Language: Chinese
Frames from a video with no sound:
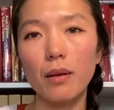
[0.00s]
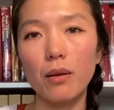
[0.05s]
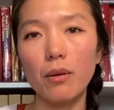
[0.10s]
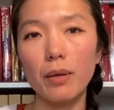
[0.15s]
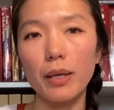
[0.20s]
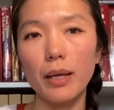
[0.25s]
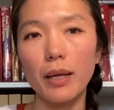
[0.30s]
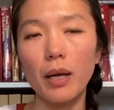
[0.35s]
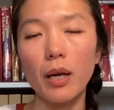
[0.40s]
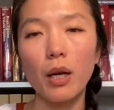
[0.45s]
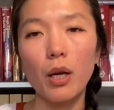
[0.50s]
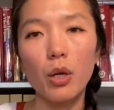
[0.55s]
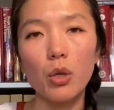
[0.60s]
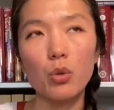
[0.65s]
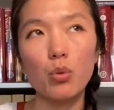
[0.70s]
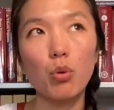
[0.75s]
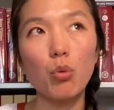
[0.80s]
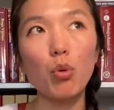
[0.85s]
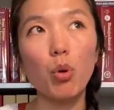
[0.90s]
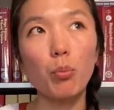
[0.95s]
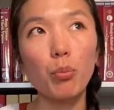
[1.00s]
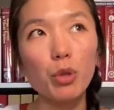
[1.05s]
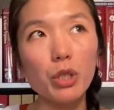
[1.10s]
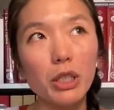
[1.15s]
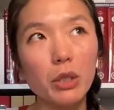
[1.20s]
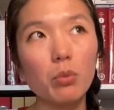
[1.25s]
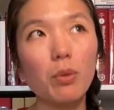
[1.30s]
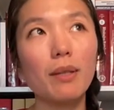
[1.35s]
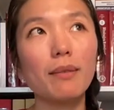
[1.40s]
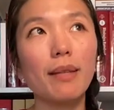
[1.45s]
OK，所以我不
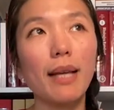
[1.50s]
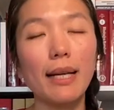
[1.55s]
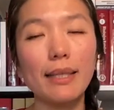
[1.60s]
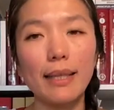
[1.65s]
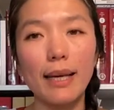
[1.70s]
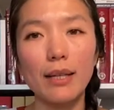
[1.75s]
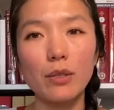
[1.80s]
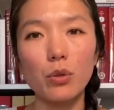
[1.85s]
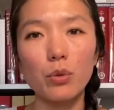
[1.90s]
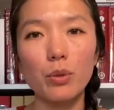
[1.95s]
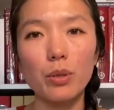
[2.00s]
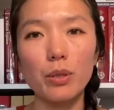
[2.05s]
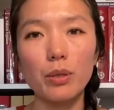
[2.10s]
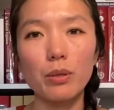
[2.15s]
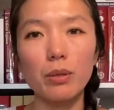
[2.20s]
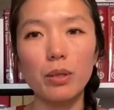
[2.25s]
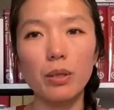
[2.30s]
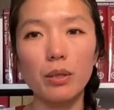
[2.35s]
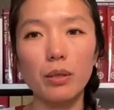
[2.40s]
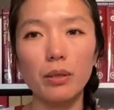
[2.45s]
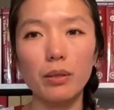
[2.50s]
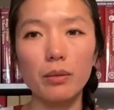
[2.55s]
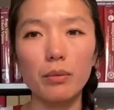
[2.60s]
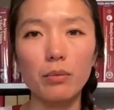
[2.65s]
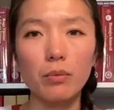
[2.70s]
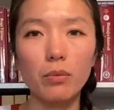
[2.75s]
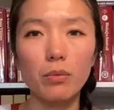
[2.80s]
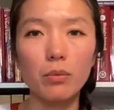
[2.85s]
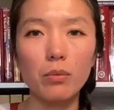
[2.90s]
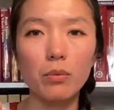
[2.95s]
希望大家就是
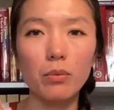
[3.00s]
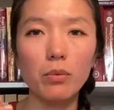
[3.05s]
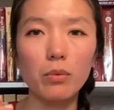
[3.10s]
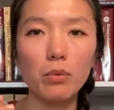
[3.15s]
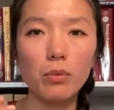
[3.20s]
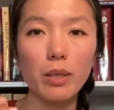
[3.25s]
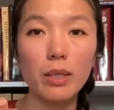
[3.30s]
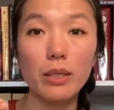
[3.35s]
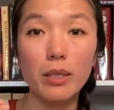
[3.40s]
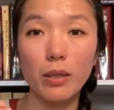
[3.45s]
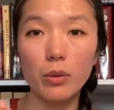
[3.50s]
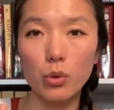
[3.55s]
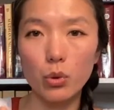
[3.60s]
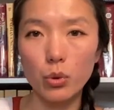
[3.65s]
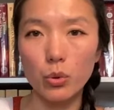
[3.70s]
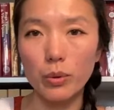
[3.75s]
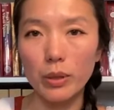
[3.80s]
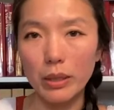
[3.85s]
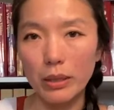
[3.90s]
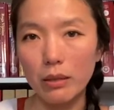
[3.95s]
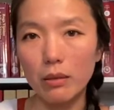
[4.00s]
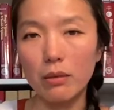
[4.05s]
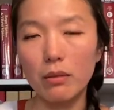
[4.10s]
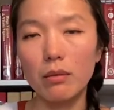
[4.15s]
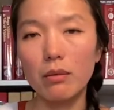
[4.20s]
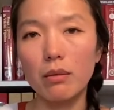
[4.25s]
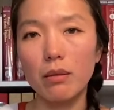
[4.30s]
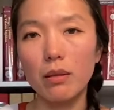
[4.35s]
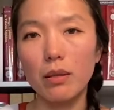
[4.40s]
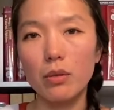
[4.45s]
呃断章取义。
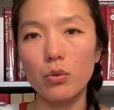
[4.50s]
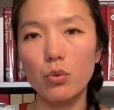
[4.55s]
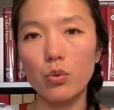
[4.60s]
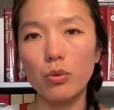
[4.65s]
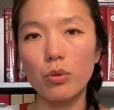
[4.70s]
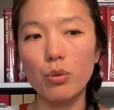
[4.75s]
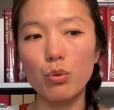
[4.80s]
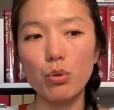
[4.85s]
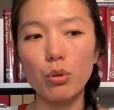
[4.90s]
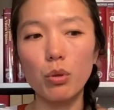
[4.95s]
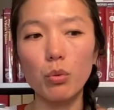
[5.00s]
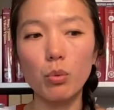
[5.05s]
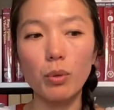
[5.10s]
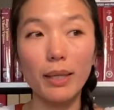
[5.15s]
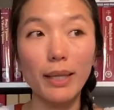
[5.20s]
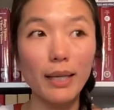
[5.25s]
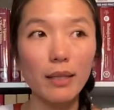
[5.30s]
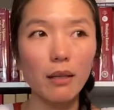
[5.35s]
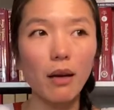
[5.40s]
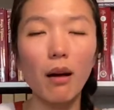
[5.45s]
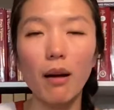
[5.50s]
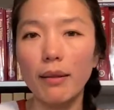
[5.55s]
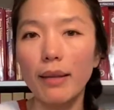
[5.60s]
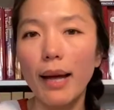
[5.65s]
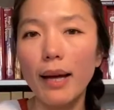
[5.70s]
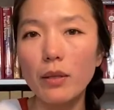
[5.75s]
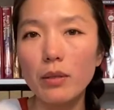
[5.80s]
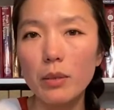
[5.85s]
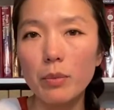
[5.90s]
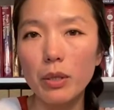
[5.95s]
觉得说，我看啊，
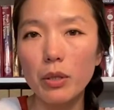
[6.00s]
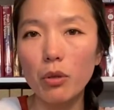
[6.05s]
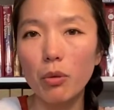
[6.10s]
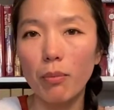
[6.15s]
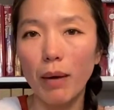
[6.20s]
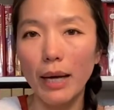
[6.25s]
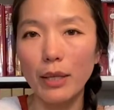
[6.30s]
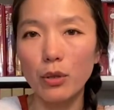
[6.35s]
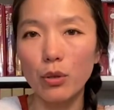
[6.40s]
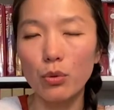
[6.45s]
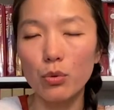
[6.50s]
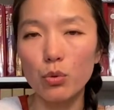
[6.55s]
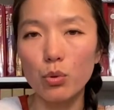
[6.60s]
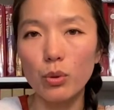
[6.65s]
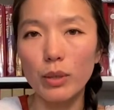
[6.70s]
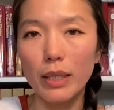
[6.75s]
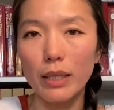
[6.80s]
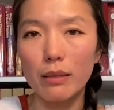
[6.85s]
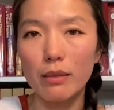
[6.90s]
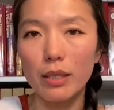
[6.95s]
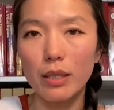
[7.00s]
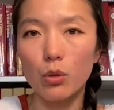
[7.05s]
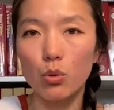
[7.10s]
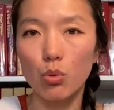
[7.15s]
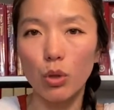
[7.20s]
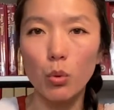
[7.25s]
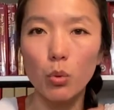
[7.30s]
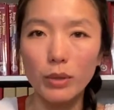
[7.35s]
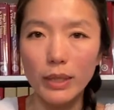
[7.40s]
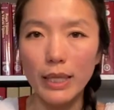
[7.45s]
他这边用麻油做眼睛，
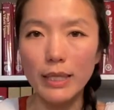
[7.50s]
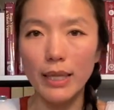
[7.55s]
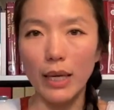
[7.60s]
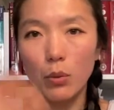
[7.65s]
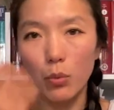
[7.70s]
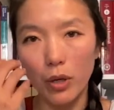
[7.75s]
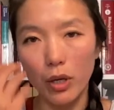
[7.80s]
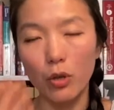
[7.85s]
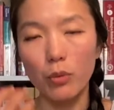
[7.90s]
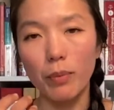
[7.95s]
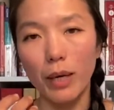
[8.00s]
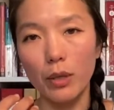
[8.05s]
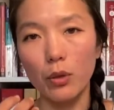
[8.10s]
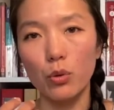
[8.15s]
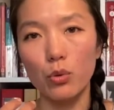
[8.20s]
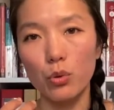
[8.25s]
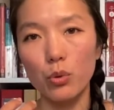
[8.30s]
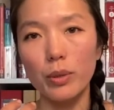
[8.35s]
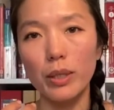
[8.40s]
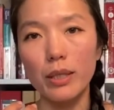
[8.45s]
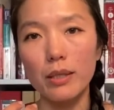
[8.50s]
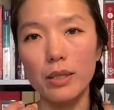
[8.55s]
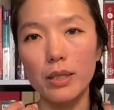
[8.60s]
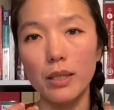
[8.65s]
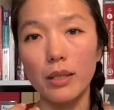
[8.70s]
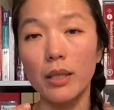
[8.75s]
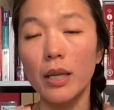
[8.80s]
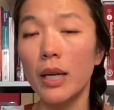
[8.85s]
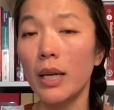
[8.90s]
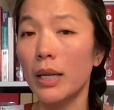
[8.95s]
所以我在家我也用麻油做眼
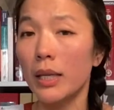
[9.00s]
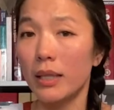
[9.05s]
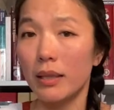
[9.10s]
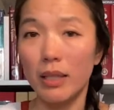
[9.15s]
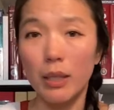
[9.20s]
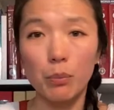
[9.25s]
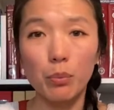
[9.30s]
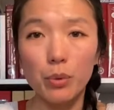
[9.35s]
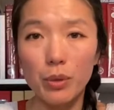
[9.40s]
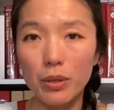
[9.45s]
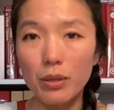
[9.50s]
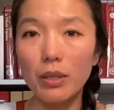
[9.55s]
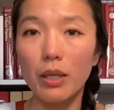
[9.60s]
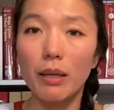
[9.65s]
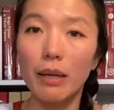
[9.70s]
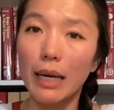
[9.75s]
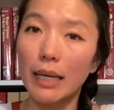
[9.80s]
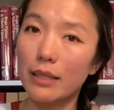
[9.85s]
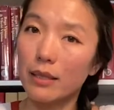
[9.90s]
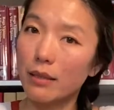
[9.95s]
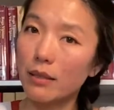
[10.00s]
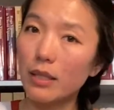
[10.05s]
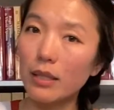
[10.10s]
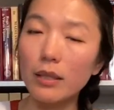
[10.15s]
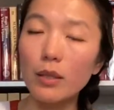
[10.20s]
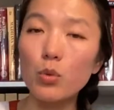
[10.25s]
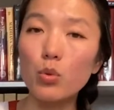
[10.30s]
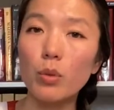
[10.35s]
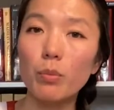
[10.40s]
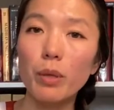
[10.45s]
睛。你不知道他之前
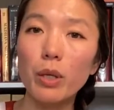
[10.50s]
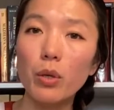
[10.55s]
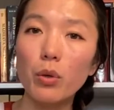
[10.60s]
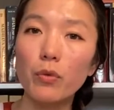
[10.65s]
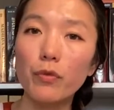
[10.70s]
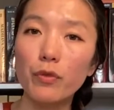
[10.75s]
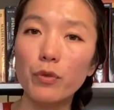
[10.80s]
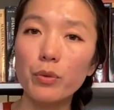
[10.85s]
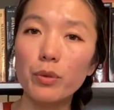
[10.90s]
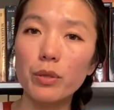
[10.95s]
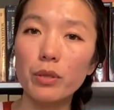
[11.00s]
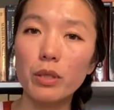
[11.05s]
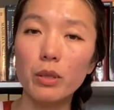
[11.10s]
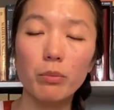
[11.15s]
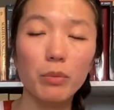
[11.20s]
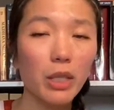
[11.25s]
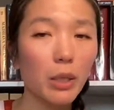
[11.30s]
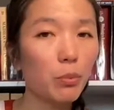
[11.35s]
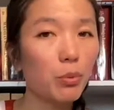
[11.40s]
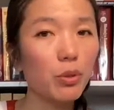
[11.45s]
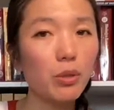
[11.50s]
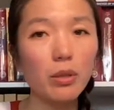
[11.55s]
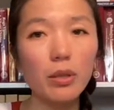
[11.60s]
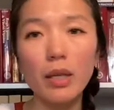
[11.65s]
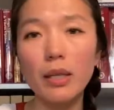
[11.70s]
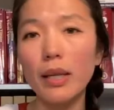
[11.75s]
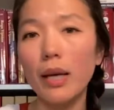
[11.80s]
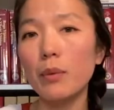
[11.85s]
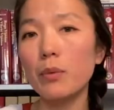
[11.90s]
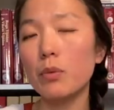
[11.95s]
的准备功夫是什么，你不知
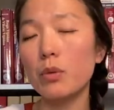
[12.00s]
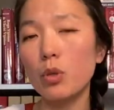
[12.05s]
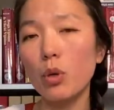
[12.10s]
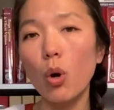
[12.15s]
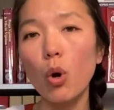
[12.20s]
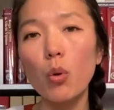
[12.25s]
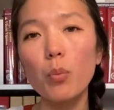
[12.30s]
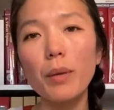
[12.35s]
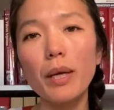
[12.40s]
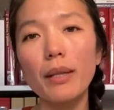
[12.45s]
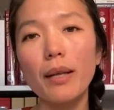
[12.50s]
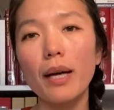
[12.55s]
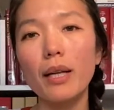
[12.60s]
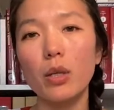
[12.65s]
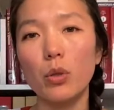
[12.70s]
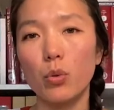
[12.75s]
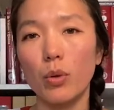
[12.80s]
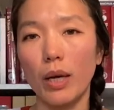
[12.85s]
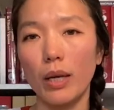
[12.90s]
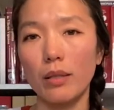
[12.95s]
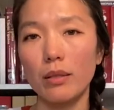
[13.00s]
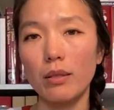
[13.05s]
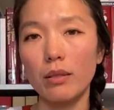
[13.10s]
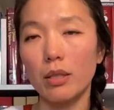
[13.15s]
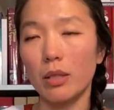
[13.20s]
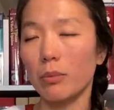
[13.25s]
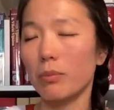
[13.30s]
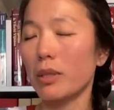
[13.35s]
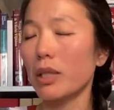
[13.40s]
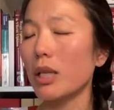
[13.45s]
道他后面他的原因是
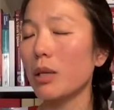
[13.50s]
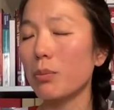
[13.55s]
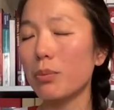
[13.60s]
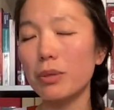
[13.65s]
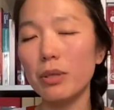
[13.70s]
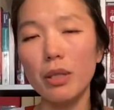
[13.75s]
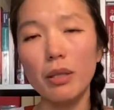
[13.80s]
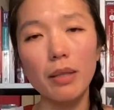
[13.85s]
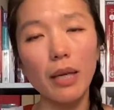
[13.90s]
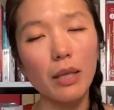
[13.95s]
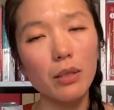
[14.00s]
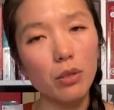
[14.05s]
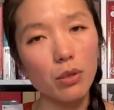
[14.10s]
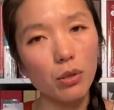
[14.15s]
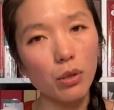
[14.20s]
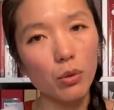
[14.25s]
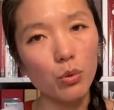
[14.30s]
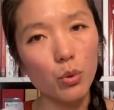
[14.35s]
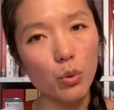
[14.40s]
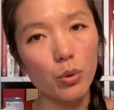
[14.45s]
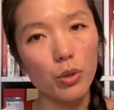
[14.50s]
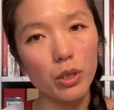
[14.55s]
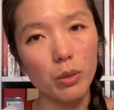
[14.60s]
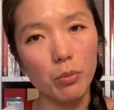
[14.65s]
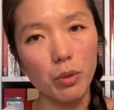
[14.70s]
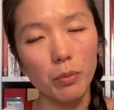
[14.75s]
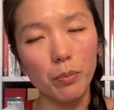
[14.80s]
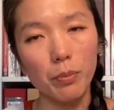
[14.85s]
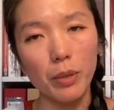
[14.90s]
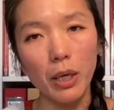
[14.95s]
什么，你也不知道他之后做了什
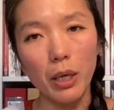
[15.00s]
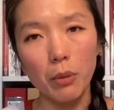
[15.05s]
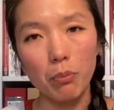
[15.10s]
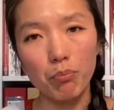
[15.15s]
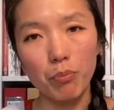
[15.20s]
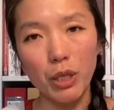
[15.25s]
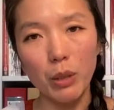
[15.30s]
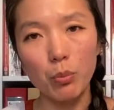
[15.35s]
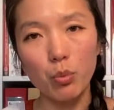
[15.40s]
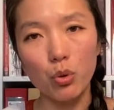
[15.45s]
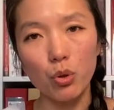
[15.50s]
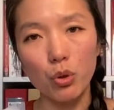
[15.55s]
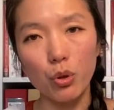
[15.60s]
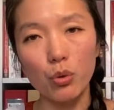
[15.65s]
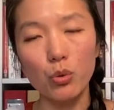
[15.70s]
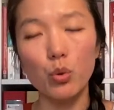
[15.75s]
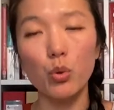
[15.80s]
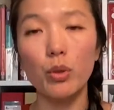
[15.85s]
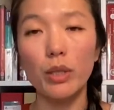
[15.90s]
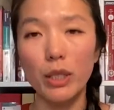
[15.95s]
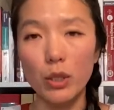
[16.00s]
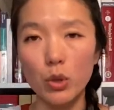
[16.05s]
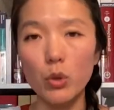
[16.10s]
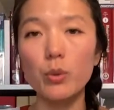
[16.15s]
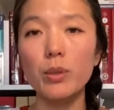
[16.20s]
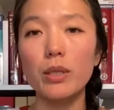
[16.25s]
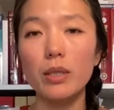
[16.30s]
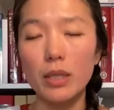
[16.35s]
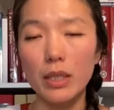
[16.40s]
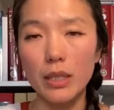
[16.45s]
么弥补工作，你就
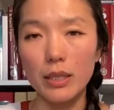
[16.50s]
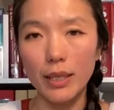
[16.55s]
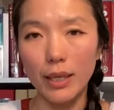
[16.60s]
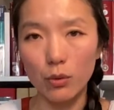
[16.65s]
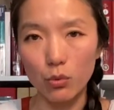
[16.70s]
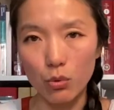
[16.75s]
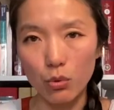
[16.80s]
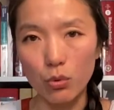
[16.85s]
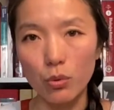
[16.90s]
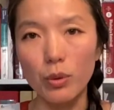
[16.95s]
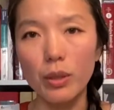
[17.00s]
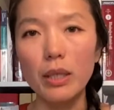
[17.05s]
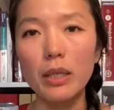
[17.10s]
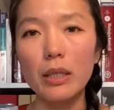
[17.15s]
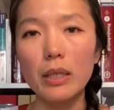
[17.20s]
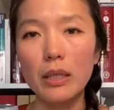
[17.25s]
直接这样做，